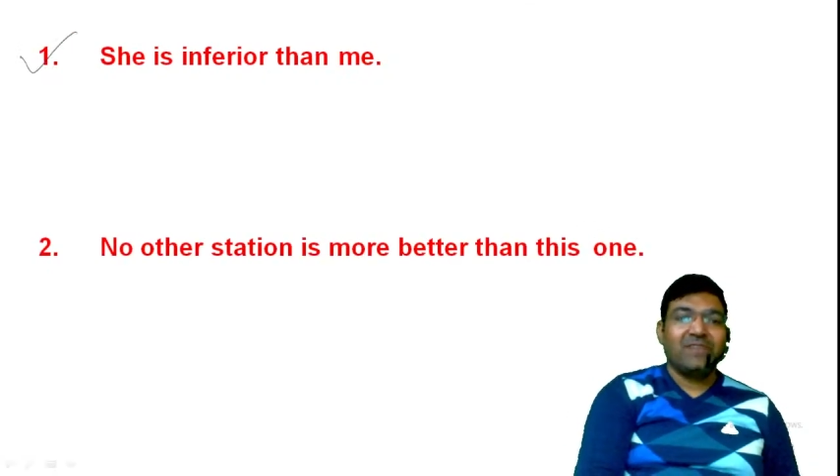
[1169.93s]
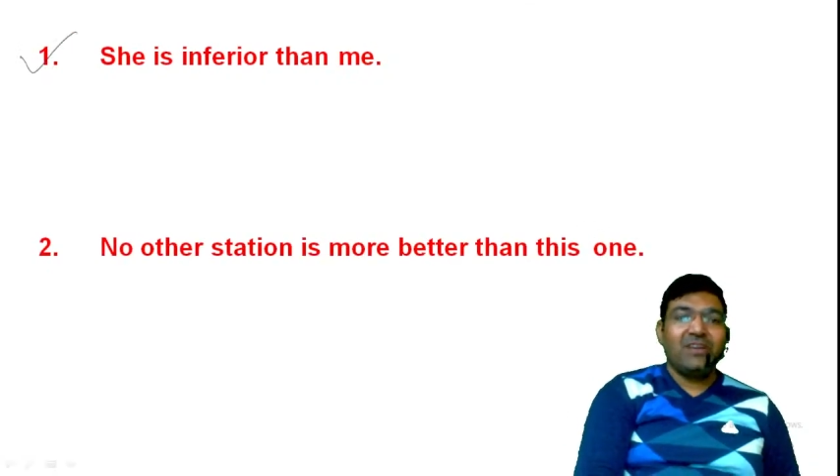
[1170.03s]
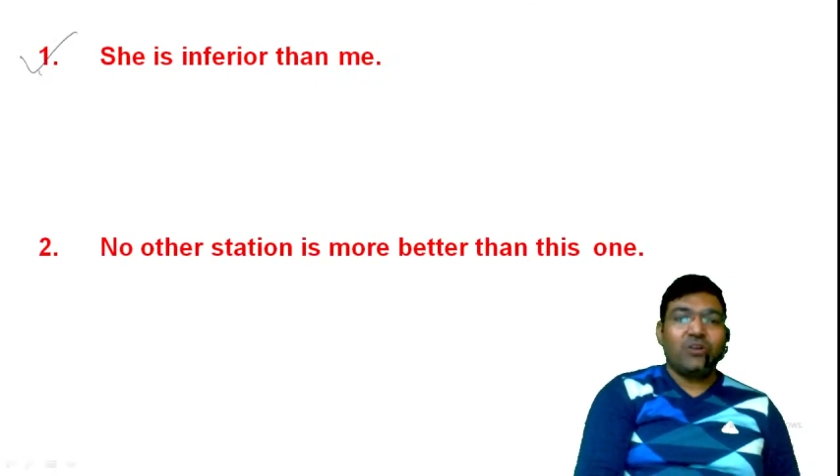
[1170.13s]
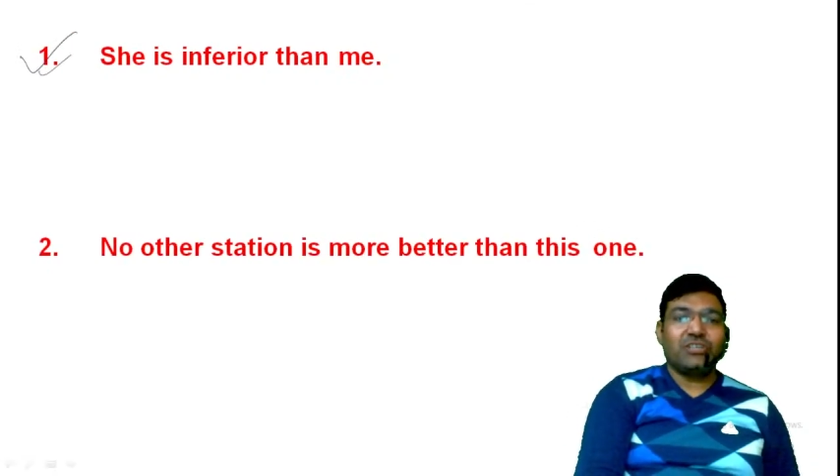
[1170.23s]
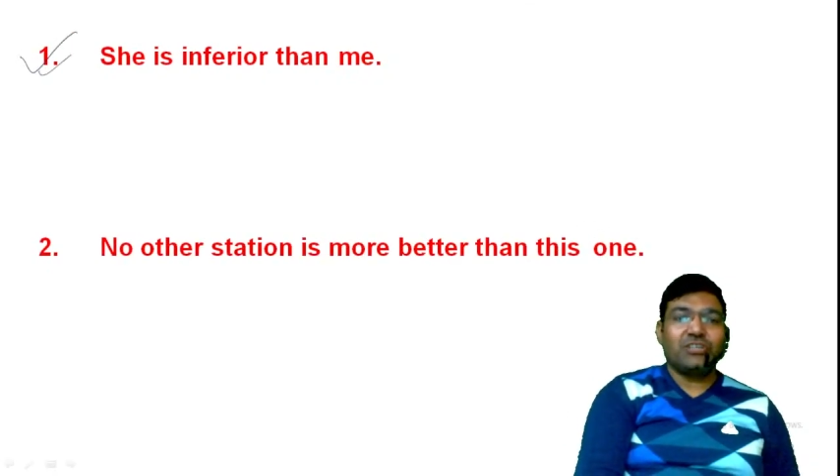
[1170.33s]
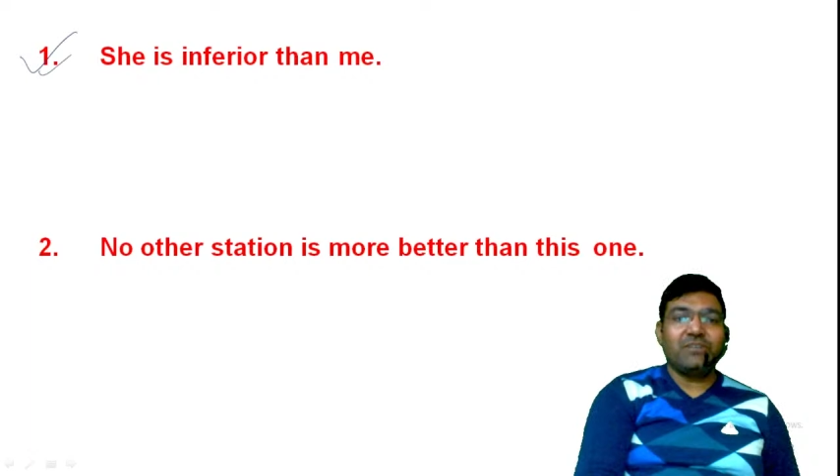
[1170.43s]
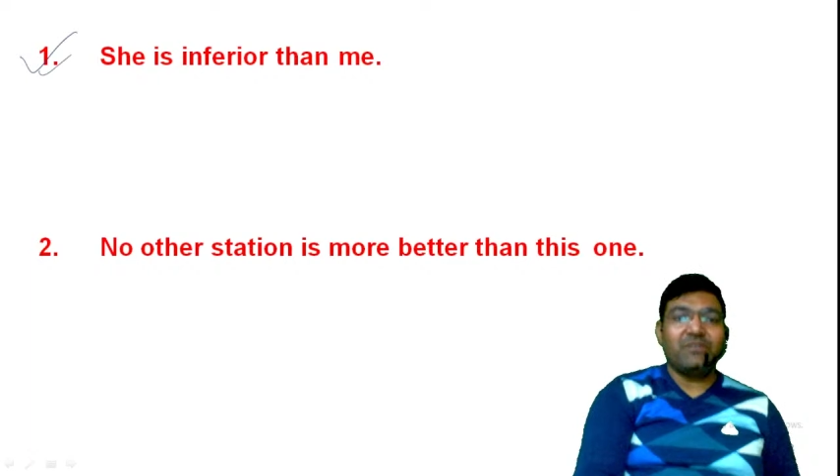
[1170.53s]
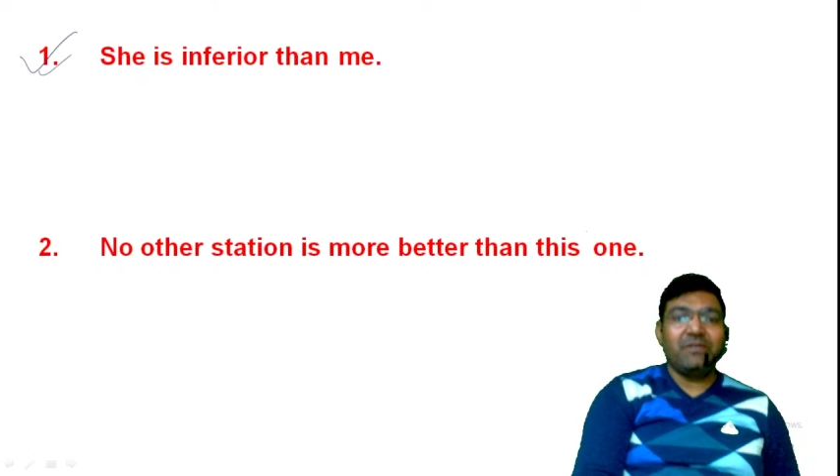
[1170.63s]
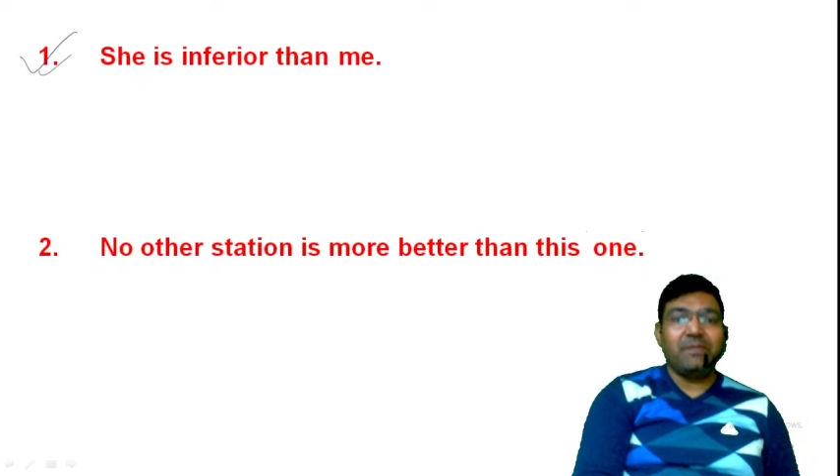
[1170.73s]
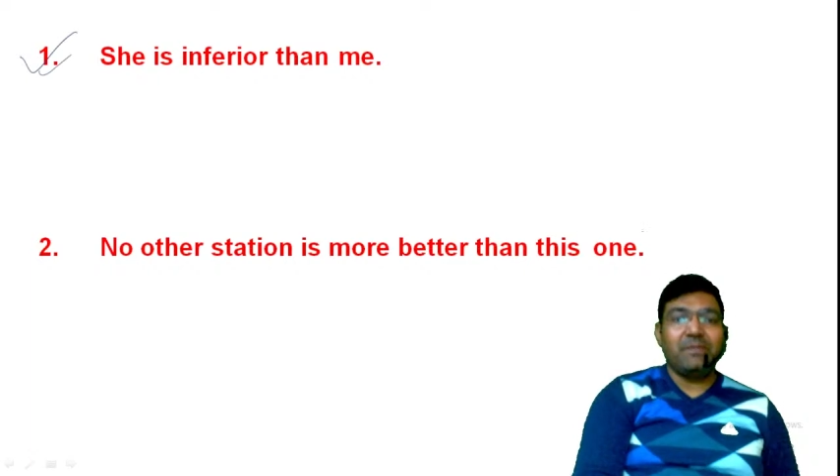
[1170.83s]
क्वेश्चन नंबर
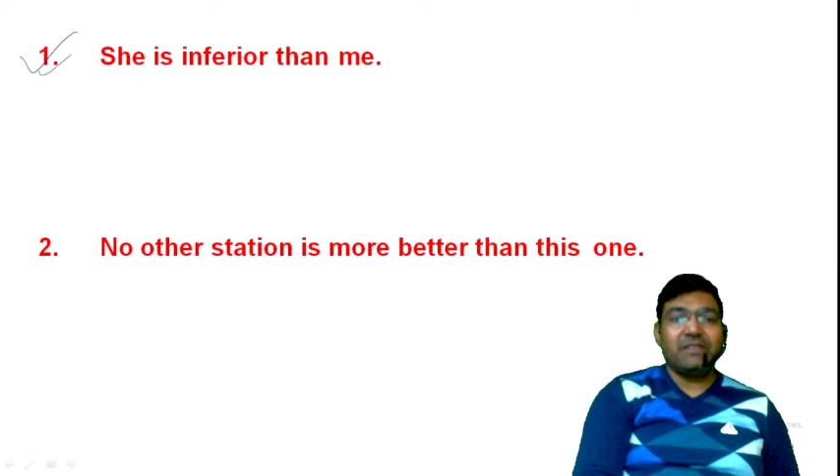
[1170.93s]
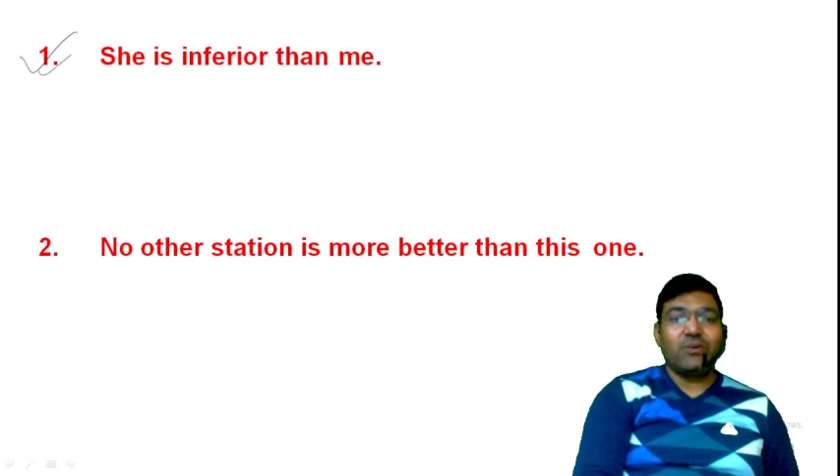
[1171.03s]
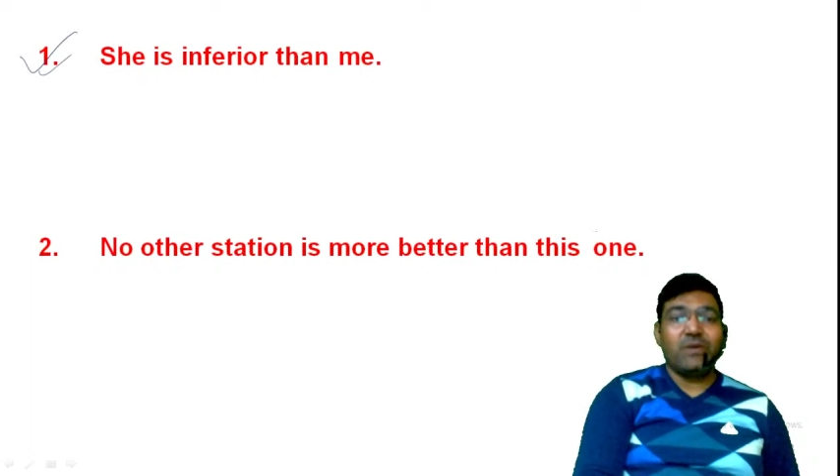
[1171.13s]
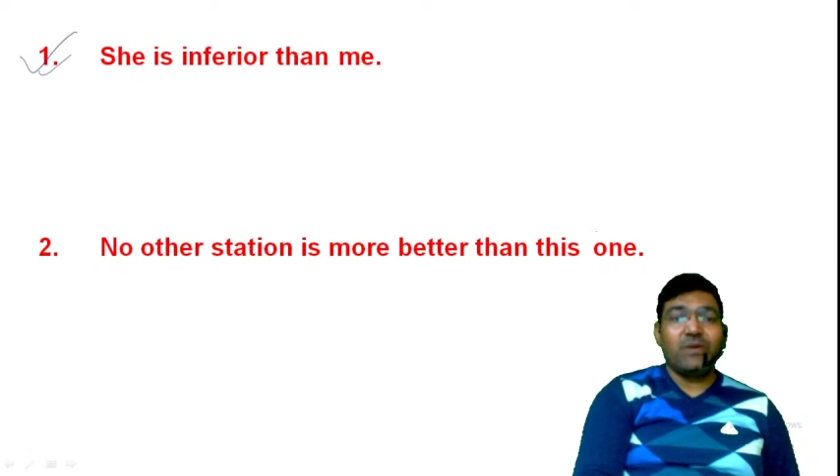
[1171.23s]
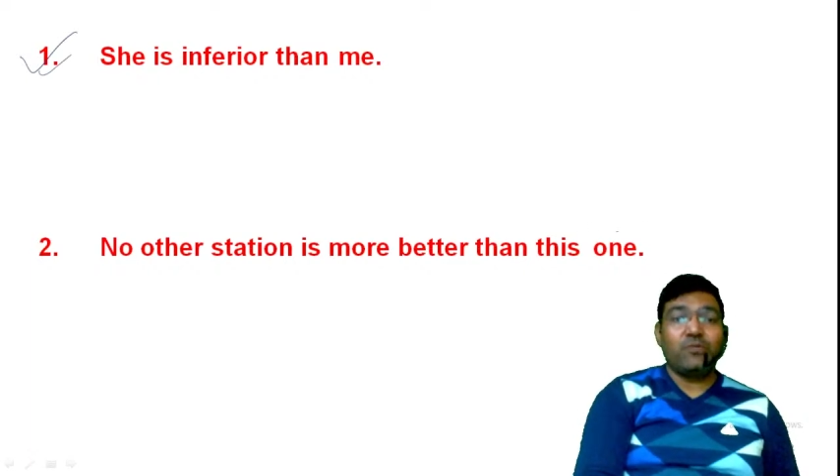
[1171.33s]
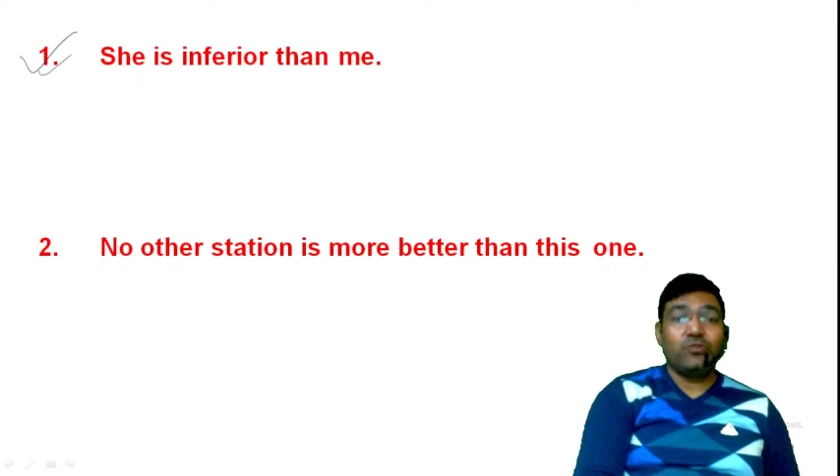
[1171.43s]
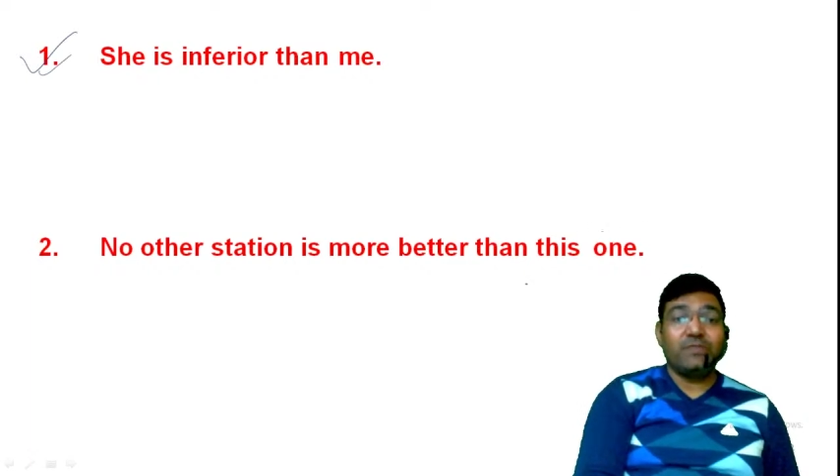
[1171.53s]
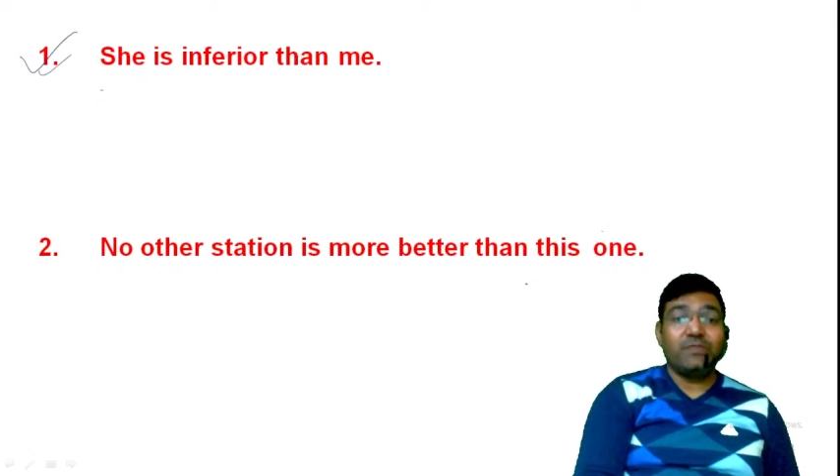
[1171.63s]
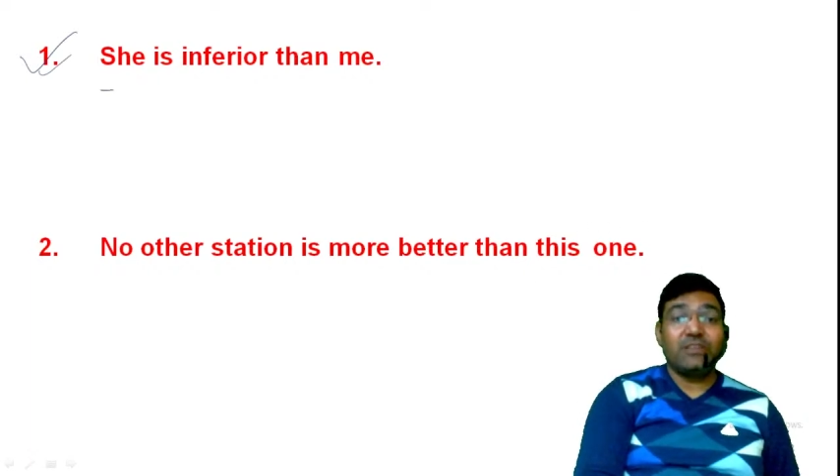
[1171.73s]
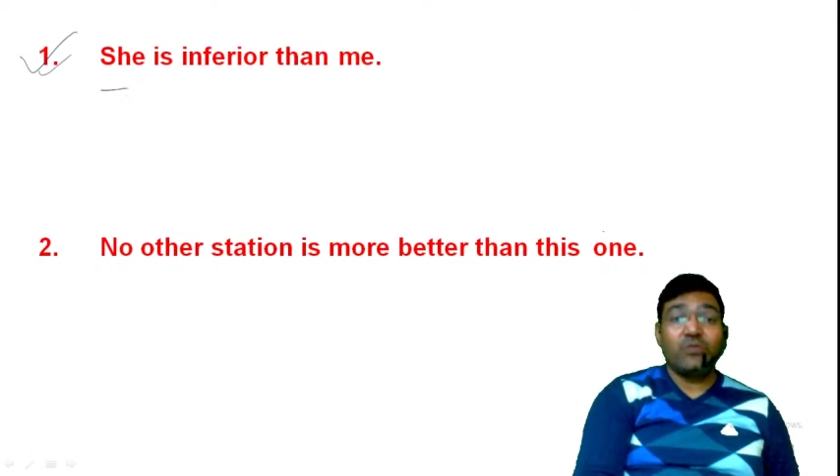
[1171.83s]
वन में बताओ आप खुद
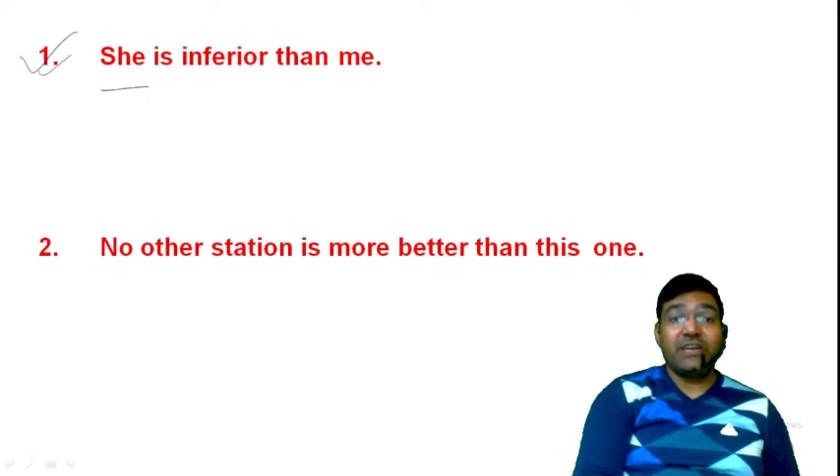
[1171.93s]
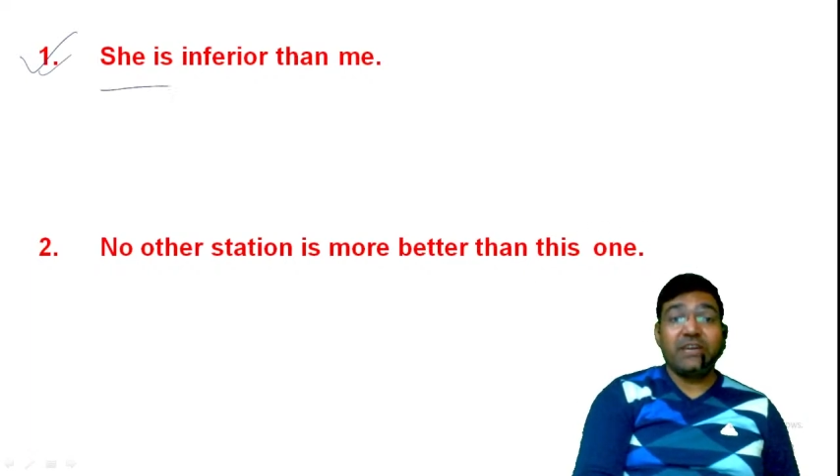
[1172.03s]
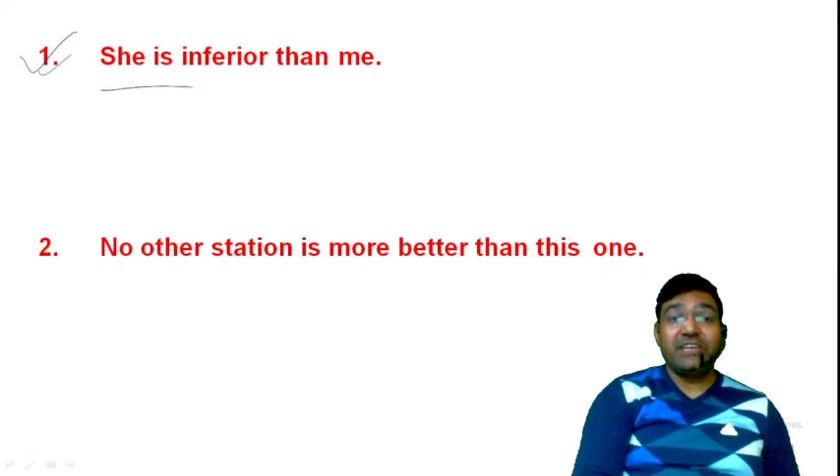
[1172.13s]
बताओ कि